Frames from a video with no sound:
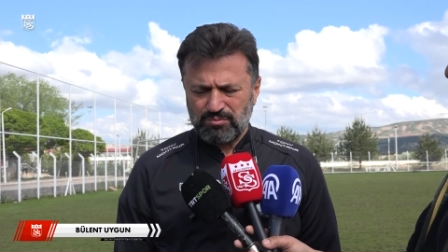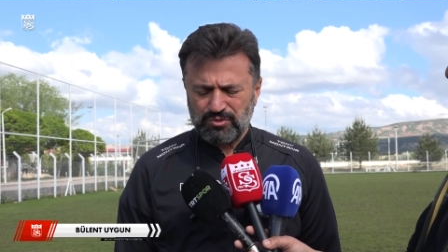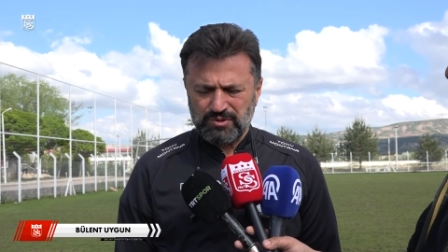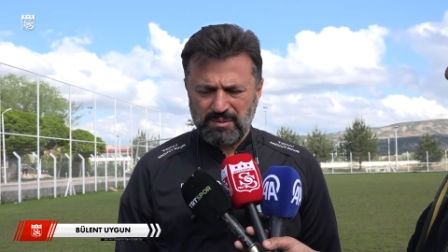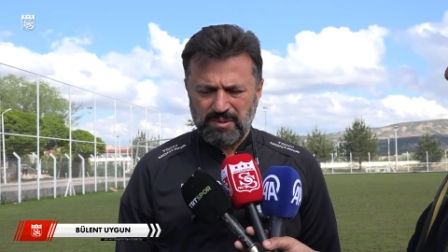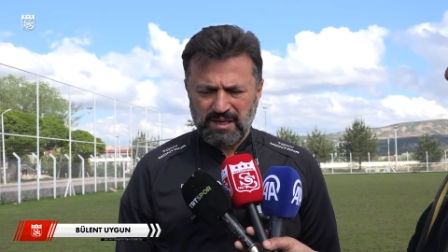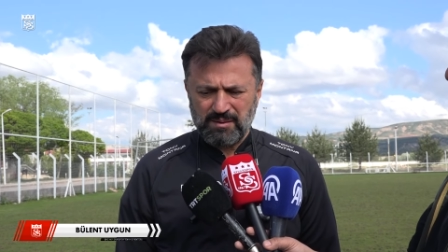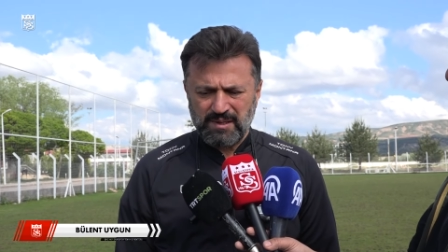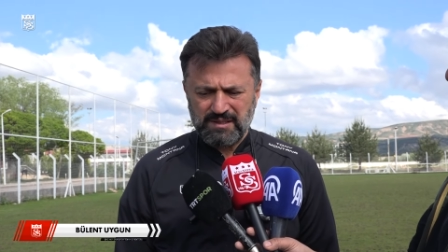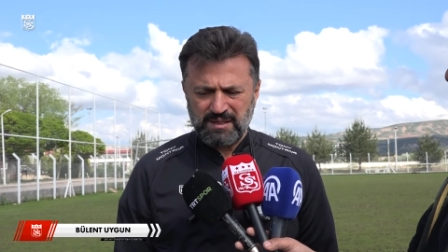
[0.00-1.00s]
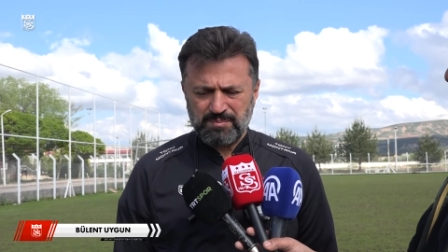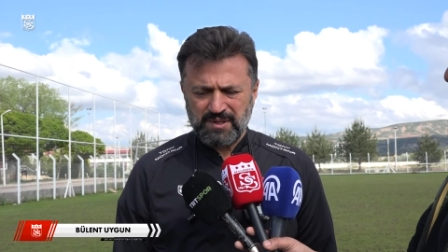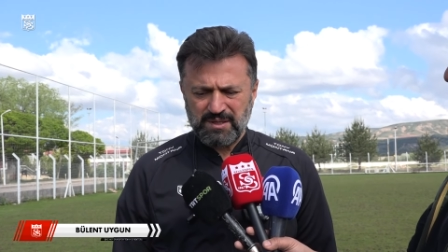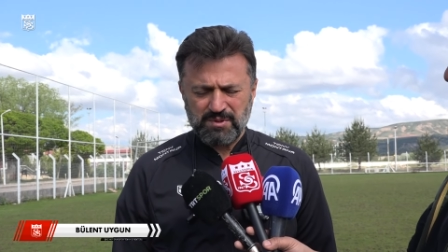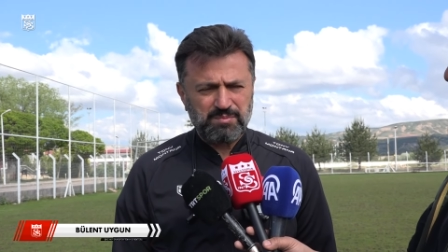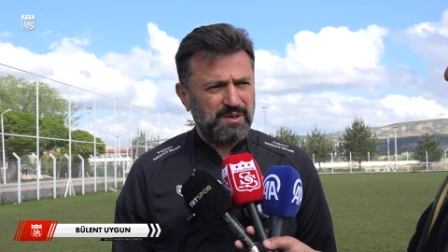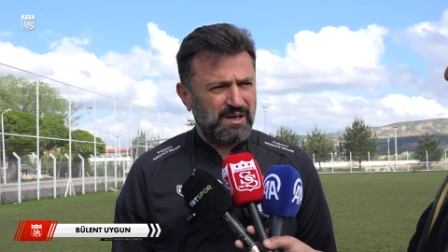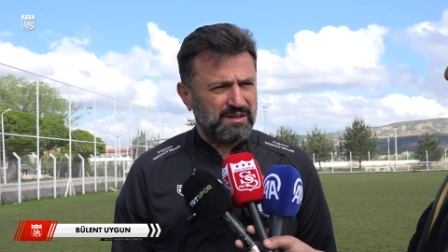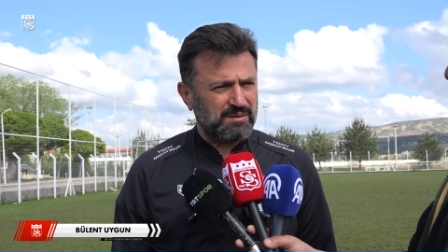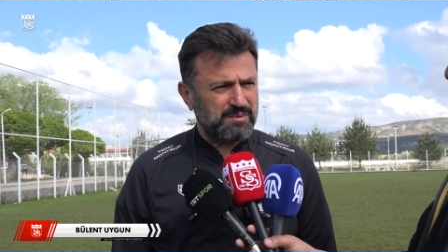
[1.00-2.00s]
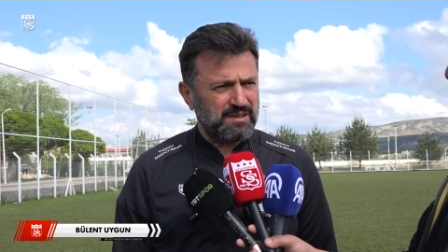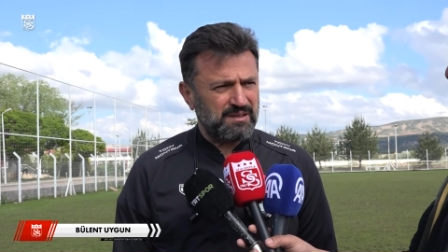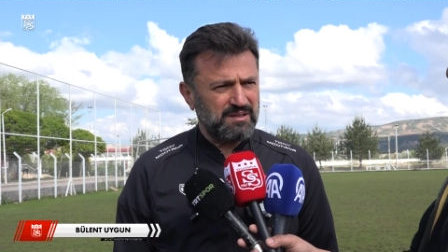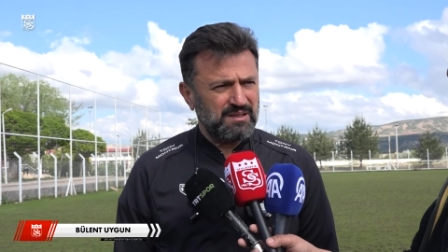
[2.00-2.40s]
Bununla beraber yepyeni bir planlamaya